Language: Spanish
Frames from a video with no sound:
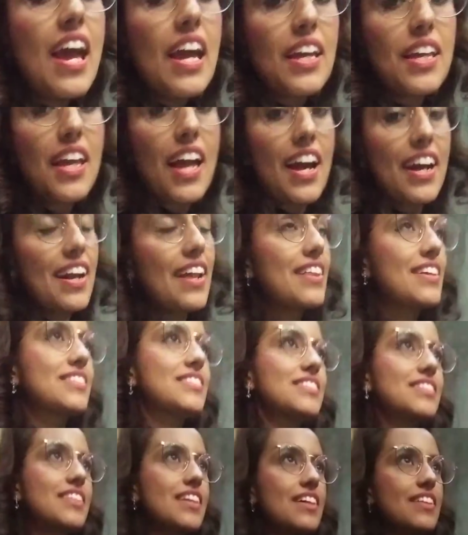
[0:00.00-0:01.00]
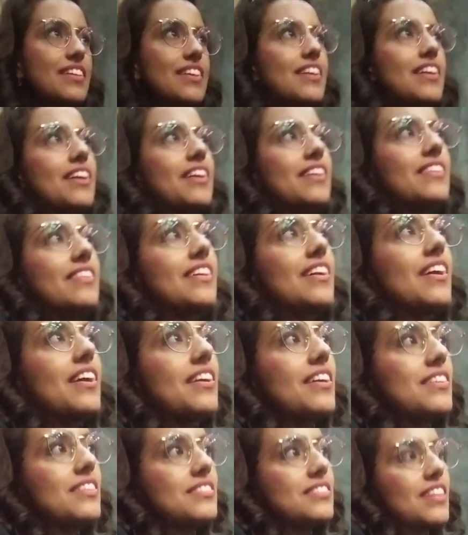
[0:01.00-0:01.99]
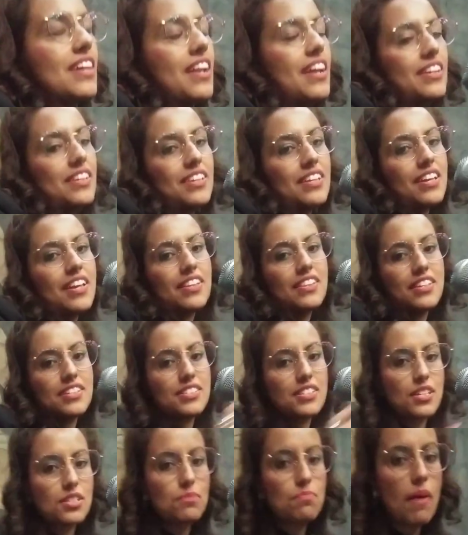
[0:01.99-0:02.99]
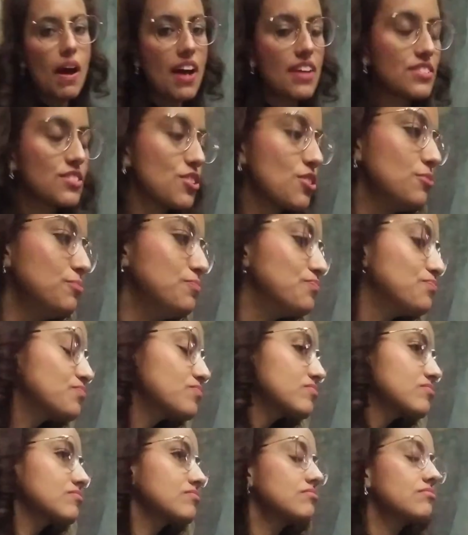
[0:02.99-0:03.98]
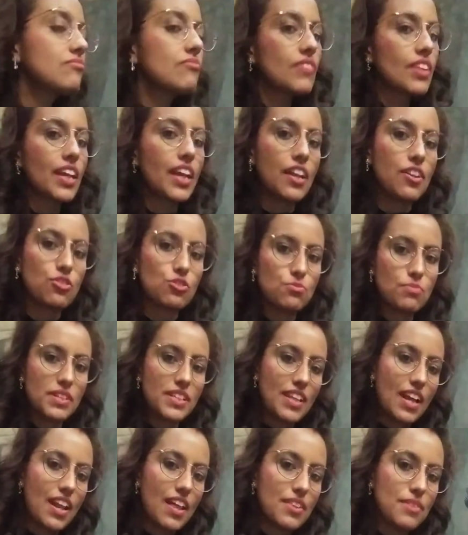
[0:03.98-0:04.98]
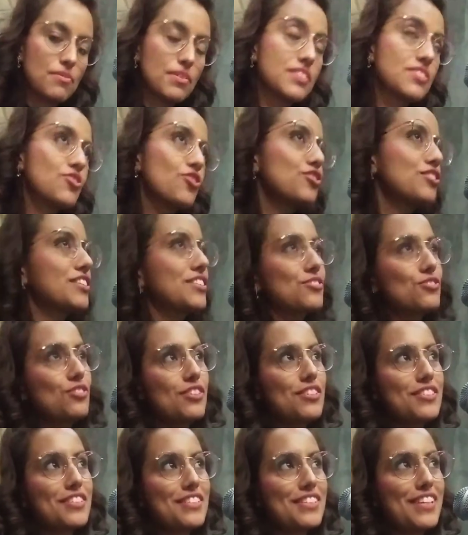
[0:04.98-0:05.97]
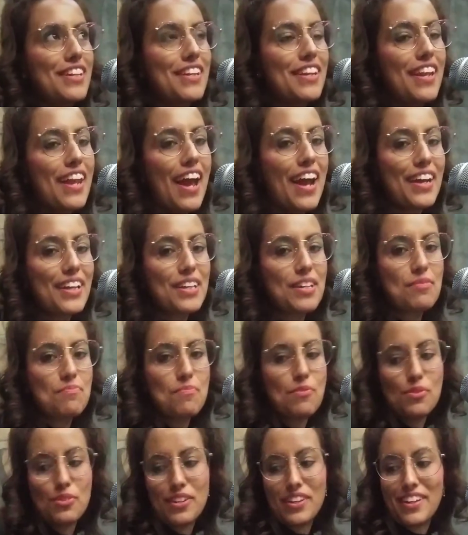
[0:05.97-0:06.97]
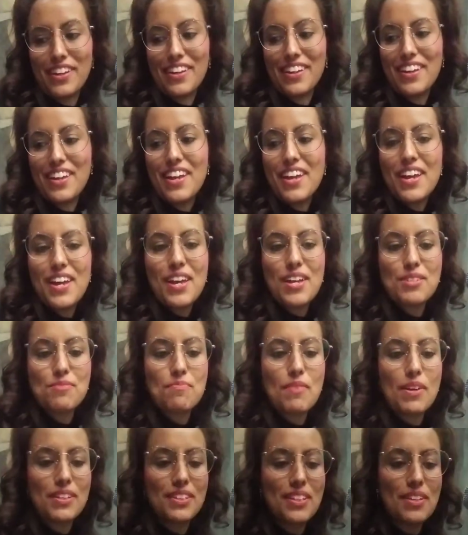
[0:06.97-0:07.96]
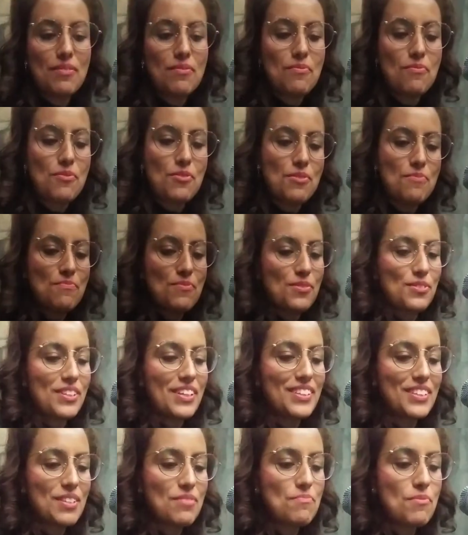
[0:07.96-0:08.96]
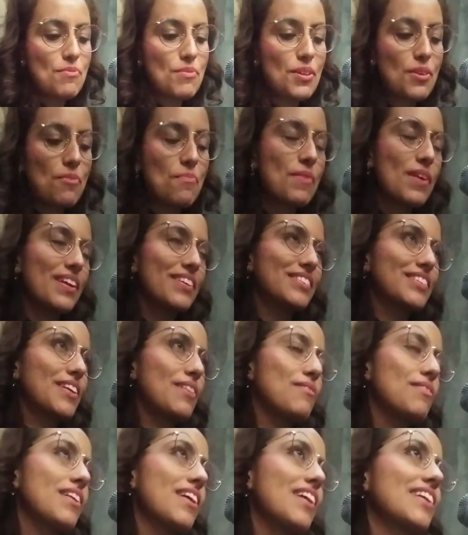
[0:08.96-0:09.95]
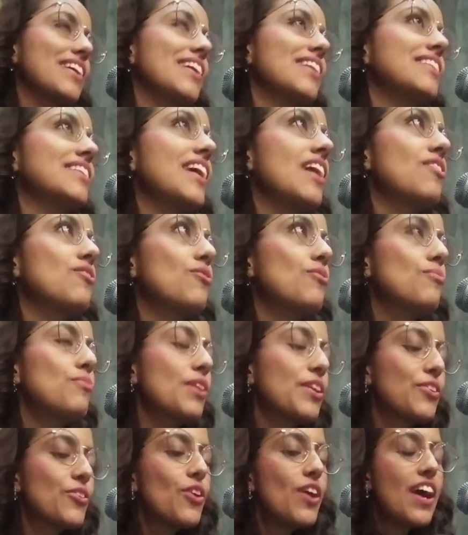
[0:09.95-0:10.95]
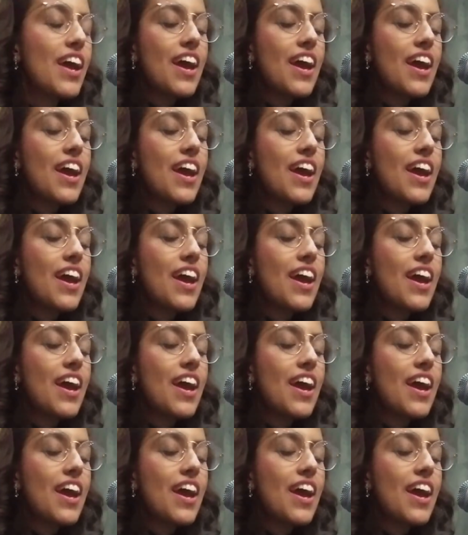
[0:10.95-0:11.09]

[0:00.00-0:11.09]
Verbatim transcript: y agradecida de, de estar aquí en este espacio que nos brinda la diversión y que ustedes estén aquí porque es parte muy importante del público para entrar a hablar el diálogo. Bueno,